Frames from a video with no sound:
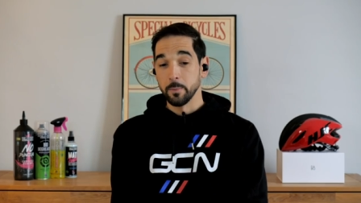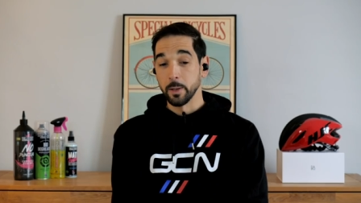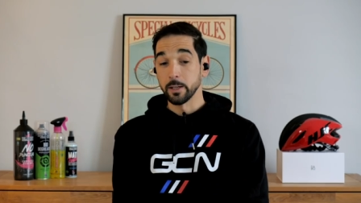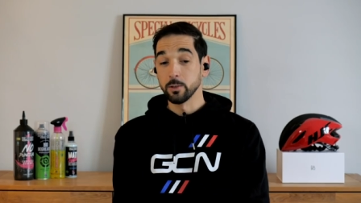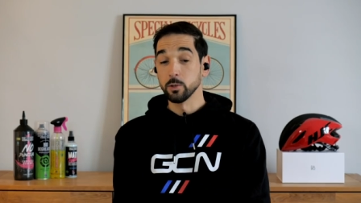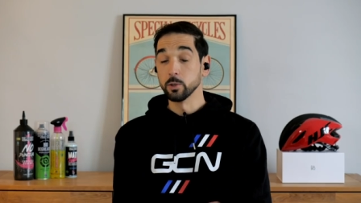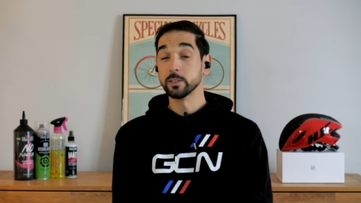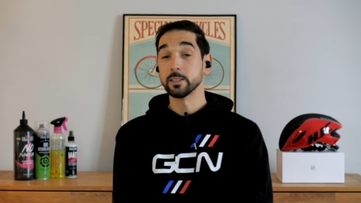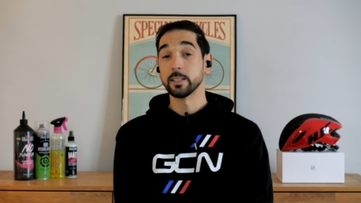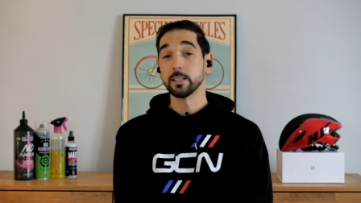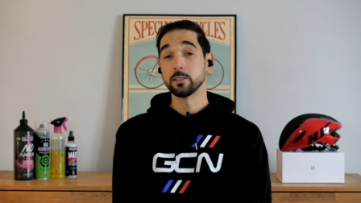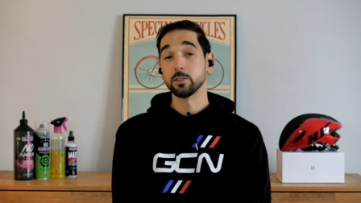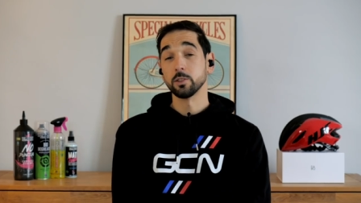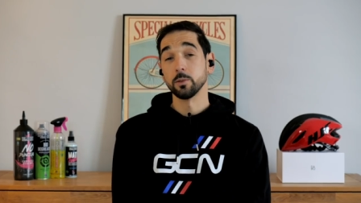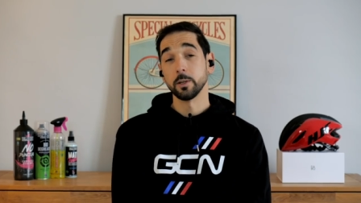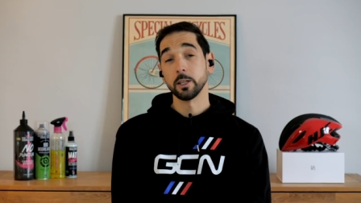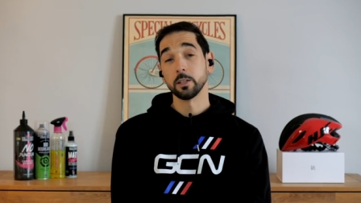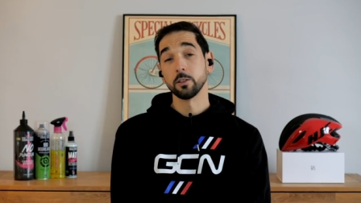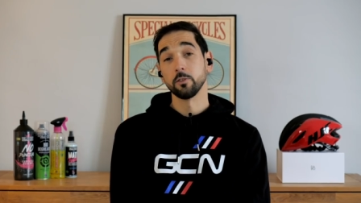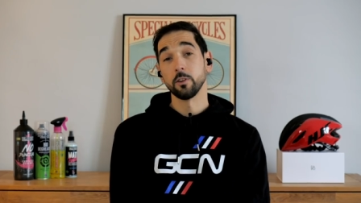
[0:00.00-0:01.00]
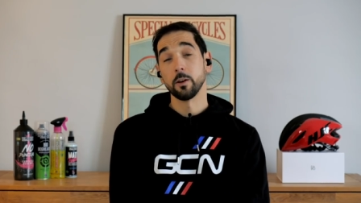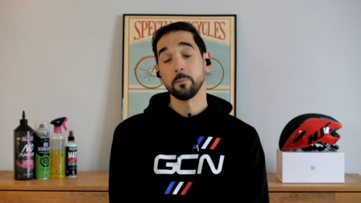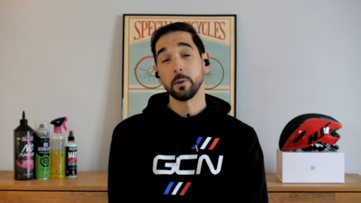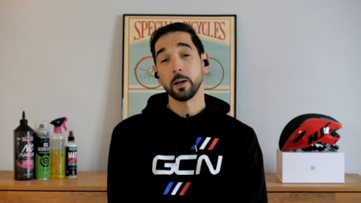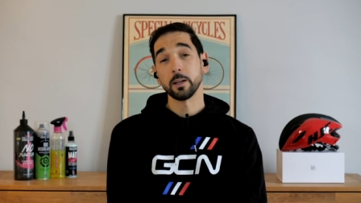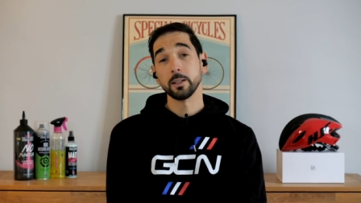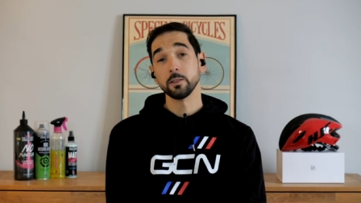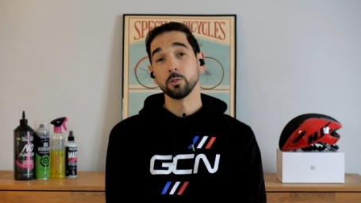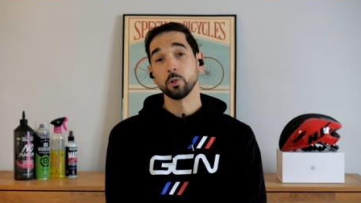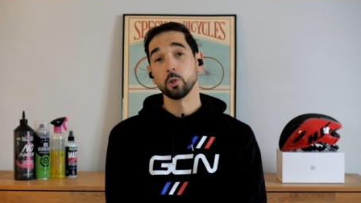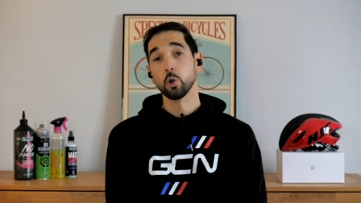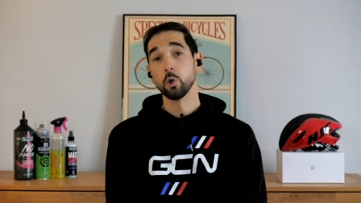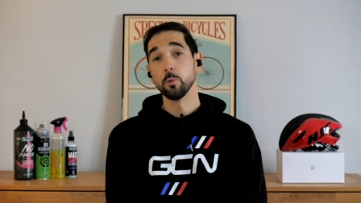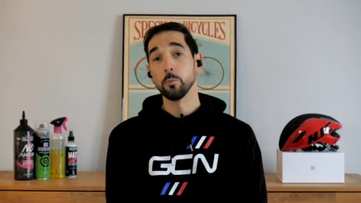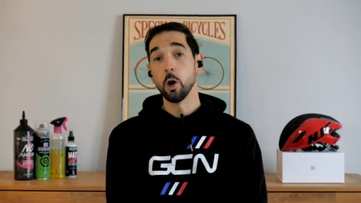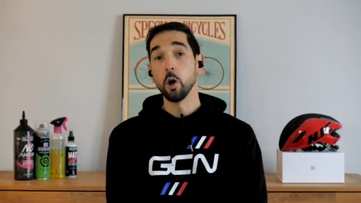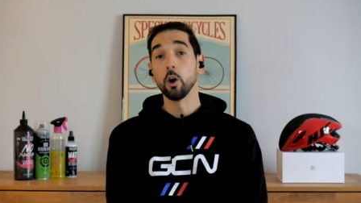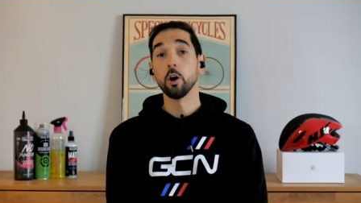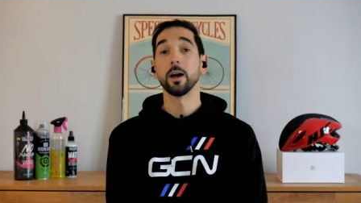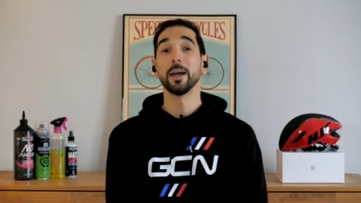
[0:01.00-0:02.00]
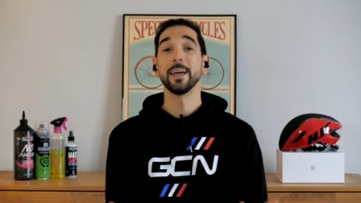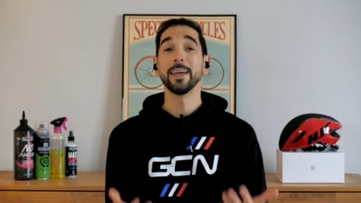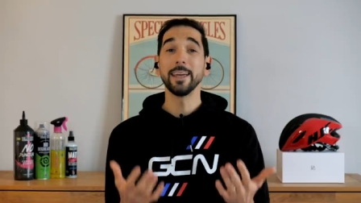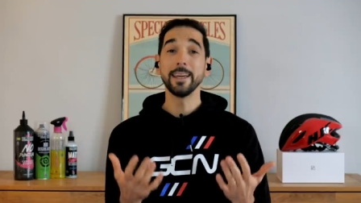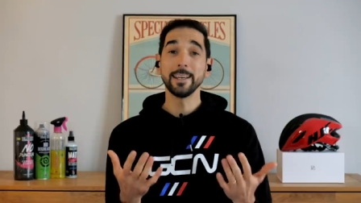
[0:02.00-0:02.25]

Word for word: Bah écoute, cette semaine, on va parler de comment